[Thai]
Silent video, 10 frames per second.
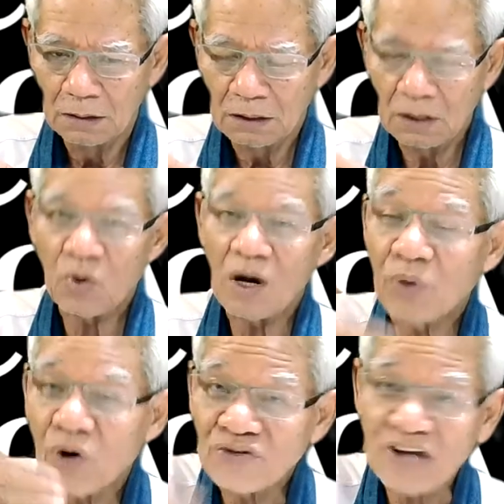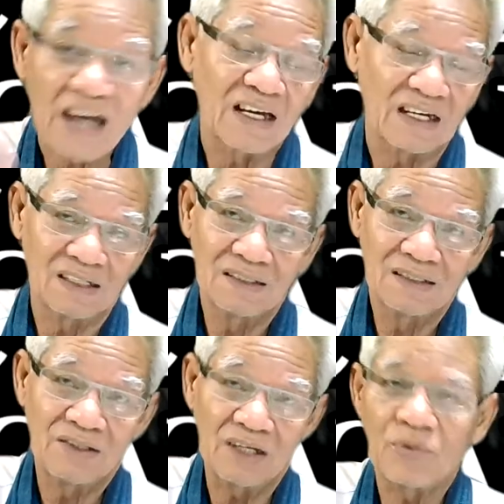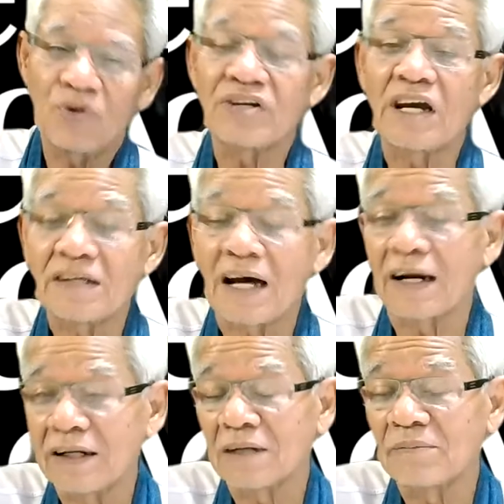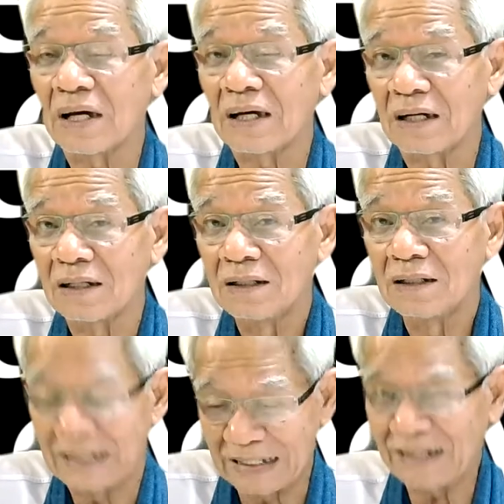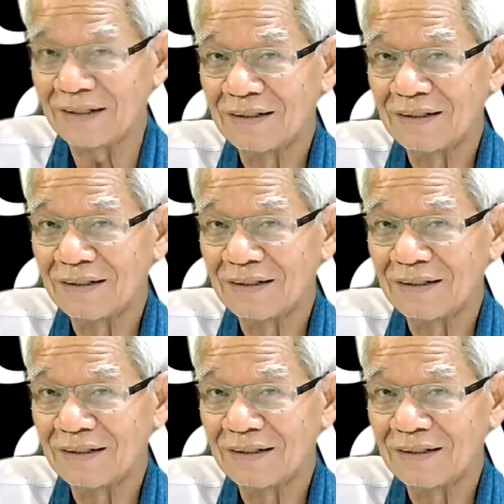คือความพอใจ ฉันจะพอใจจ่ายใครทำไมเนี้ย